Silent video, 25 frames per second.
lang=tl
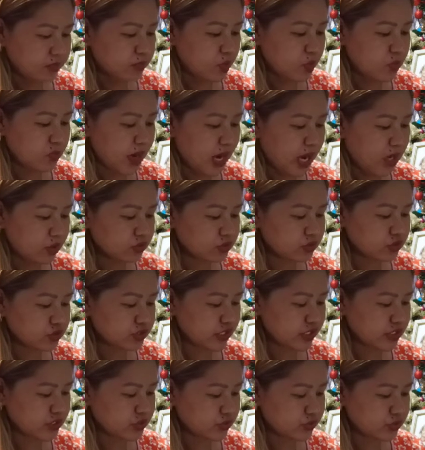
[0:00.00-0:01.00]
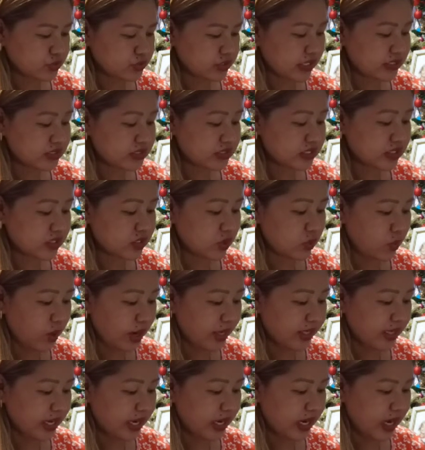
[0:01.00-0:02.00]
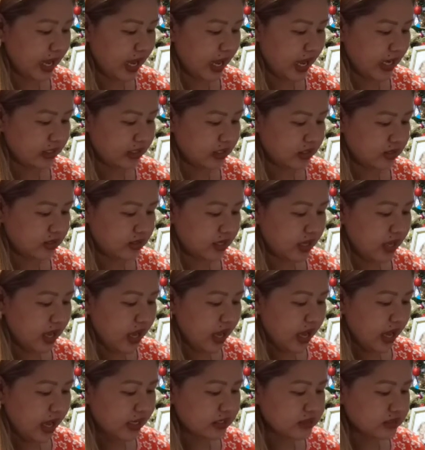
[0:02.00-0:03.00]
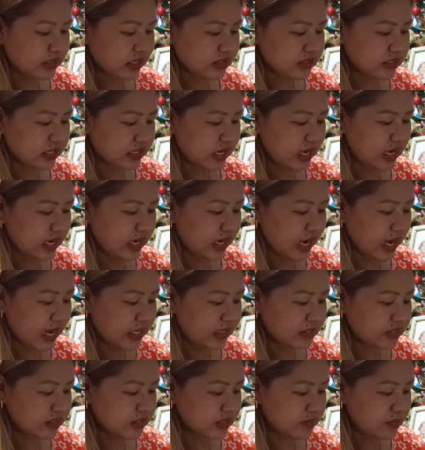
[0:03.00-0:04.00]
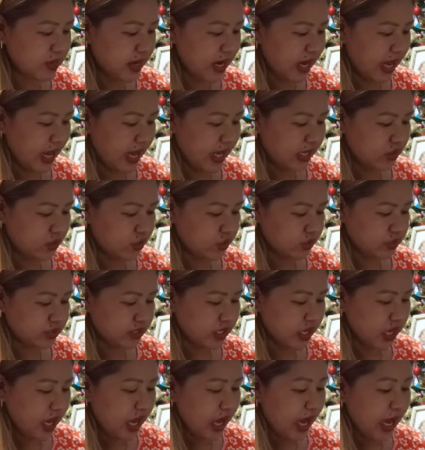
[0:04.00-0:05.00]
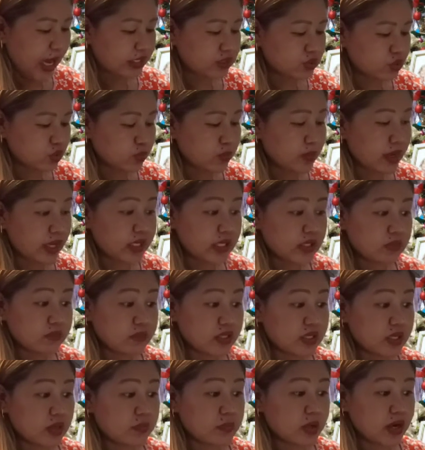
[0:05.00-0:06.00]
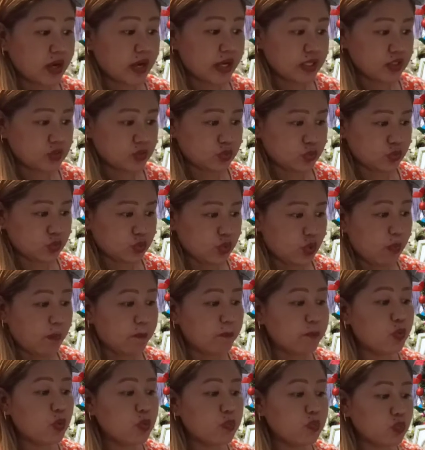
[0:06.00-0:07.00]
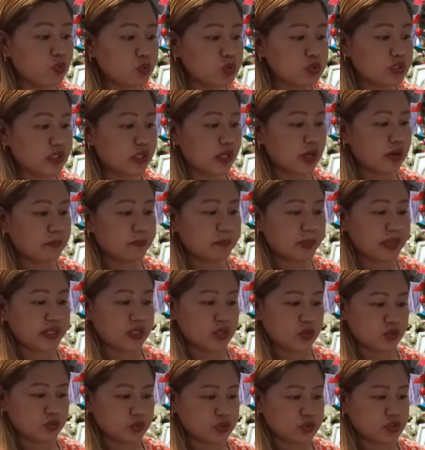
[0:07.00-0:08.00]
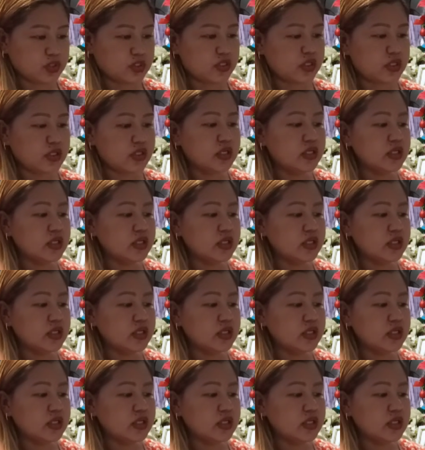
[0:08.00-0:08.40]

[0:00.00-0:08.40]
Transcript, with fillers: Bumangon si Jesus at sinaway ang hangin at ang nangangalit na mga alon at tumahimik ang mga ito. Bumuti ang panahon.